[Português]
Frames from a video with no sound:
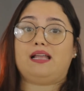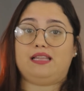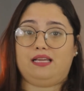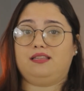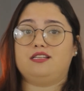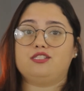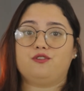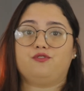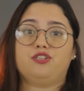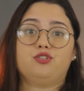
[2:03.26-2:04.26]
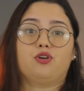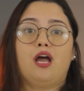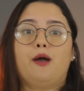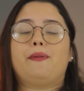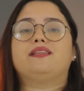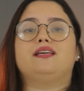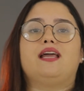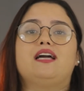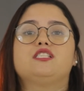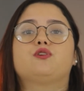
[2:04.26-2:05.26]
além deste vídeo,
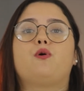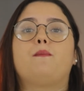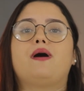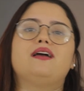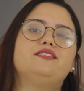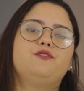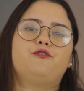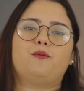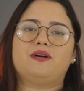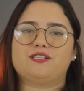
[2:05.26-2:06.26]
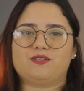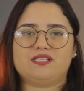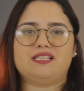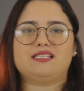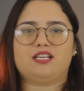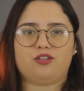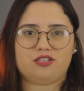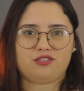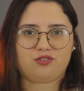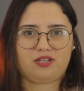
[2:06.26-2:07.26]
materiais com mais informações dessa
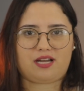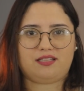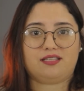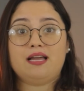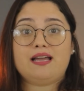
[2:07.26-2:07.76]
nossa jornada,